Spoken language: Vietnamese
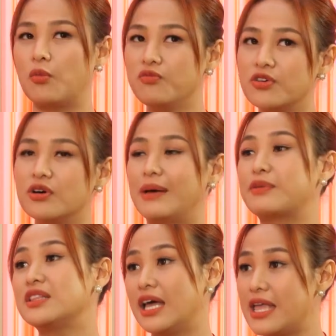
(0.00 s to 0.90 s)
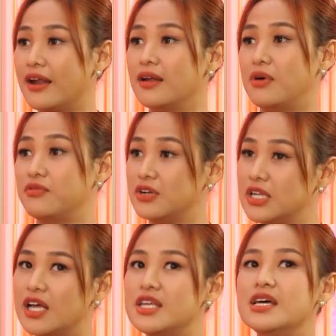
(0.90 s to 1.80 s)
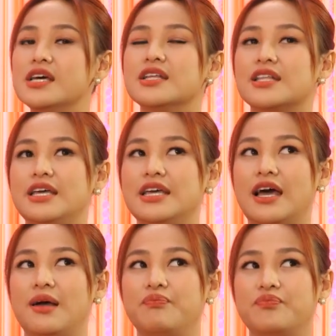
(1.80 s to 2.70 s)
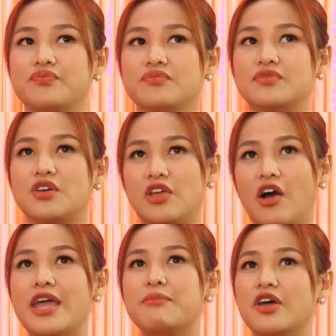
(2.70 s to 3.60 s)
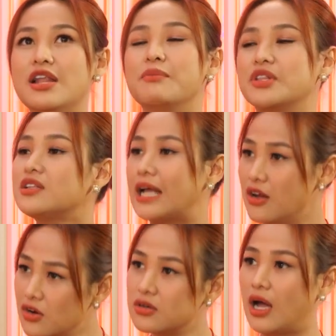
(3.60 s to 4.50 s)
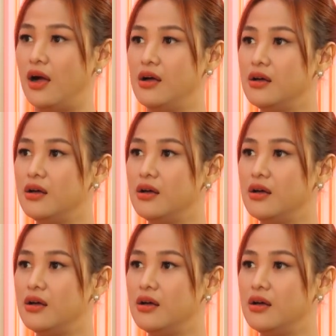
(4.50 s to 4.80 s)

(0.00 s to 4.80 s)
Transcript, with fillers: cũng vừa làm kinh tế gia đình mà vừa đi thi. Thì từ nhỏ em nghĩ là mình thích cải lương cơ,